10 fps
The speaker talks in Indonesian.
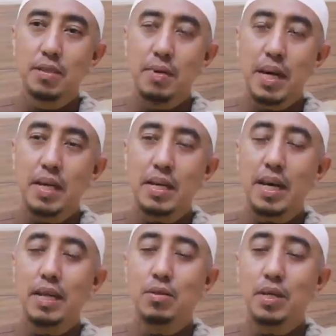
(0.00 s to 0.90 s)
Baik,
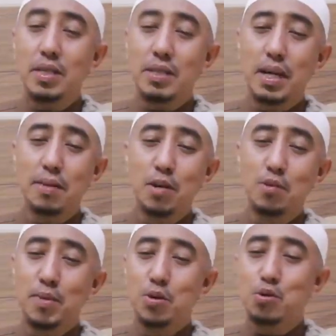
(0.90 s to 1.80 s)
kalau kita mau
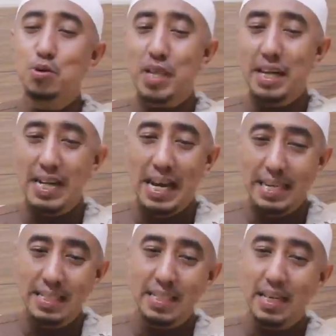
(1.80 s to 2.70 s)
meluruskan
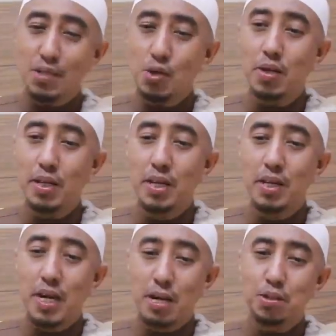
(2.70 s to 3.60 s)
hadis yang sahih
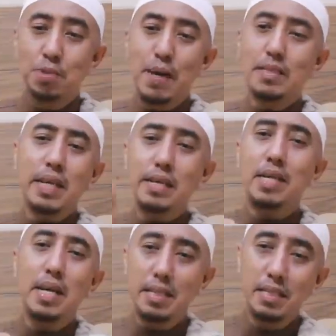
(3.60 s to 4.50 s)
harus dibaca
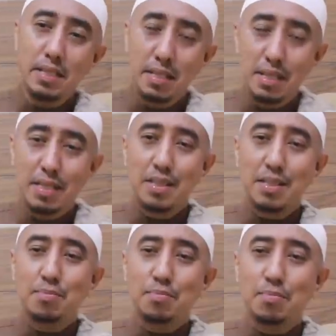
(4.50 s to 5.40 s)
dengan
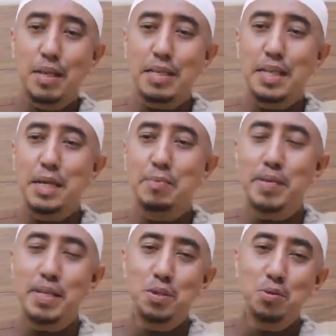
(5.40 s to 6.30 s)
bacaan yang
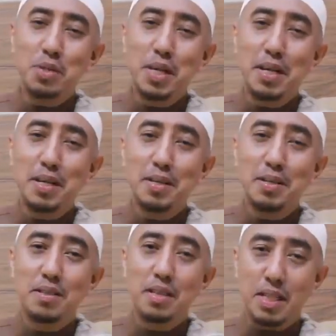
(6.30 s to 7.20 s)
benar juga.
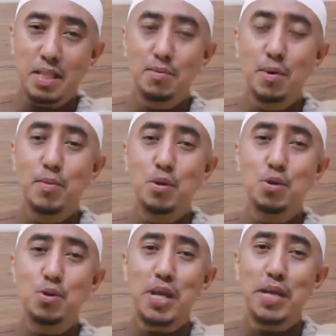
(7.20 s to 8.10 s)
Nah, kita mau
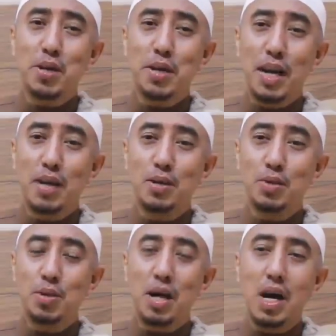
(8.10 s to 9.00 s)
meluruskan orang
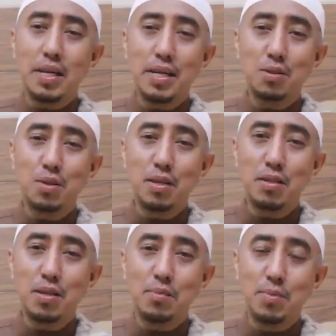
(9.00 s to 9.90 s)
tidak ada itu
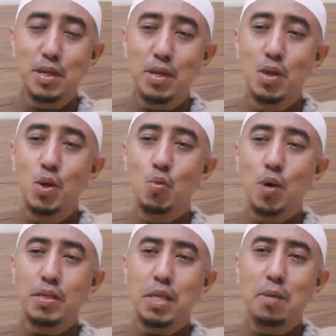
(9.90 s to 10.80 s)
hadis yang benar
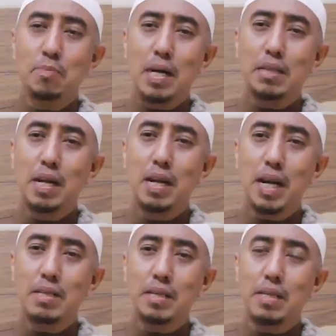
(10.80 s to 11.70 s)
wasabatil
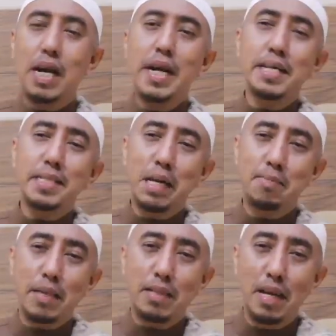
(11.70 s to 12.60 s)
ajar Enggak ada
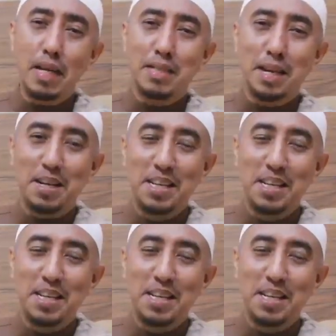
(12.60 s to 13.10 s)
sabatil ajar